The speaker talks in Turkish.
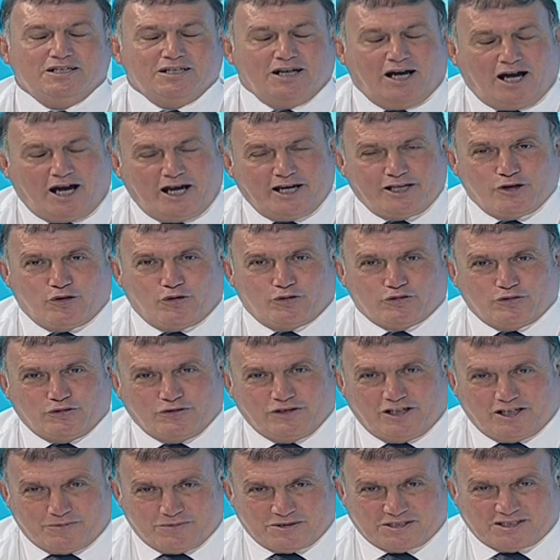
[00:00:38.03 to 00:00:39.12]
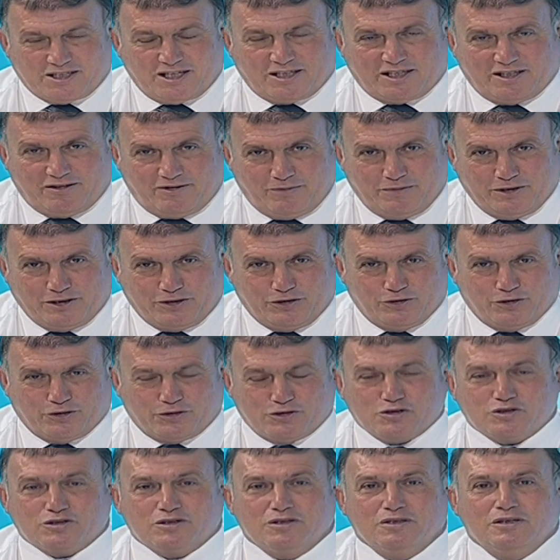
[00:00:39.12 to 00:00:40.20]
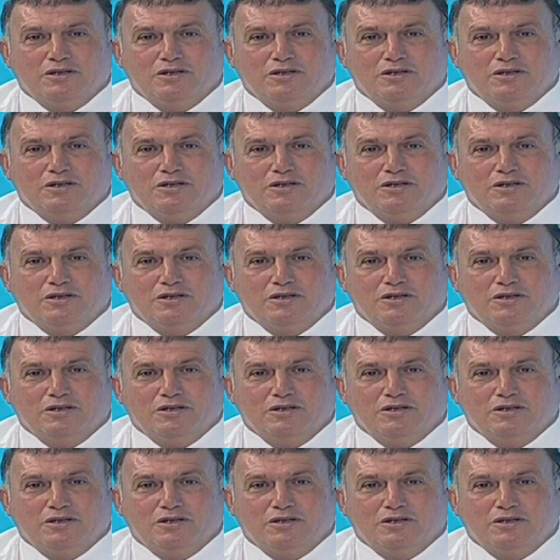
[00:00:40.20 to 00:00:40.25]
aynı konuklarımızla devam ediyoruz.